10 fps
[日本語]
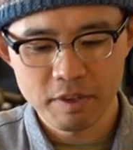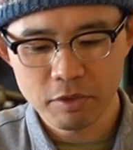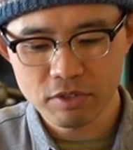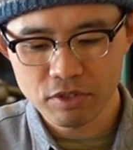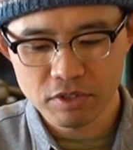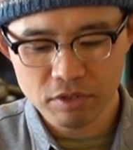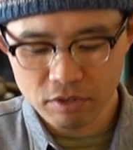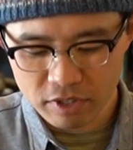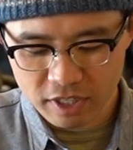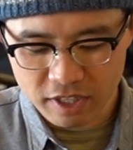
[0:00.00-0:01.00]
僕修理
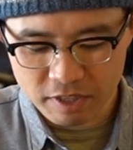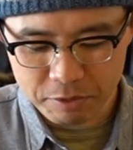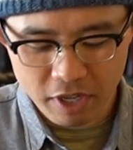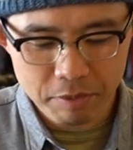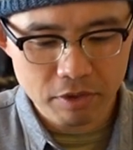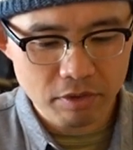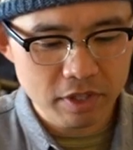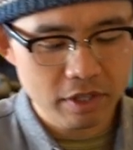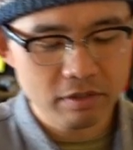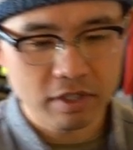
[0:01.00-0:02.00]
道具入れてたもだいぶ汚れてる